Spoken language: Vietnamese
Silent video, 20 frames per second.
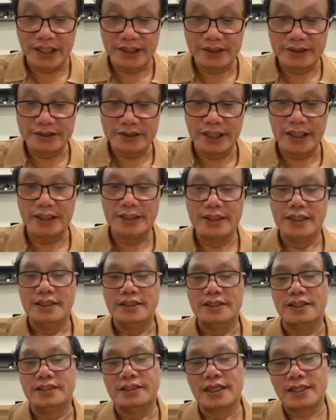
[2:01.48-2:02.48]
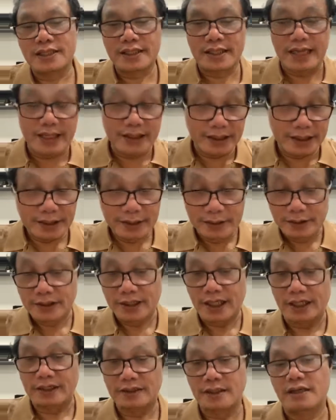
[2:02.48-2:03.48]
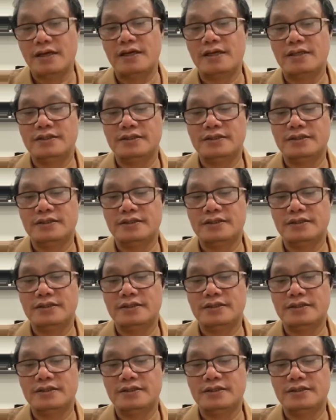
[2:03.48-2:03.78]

ha. thì tất cả những cái hướng dẫn đó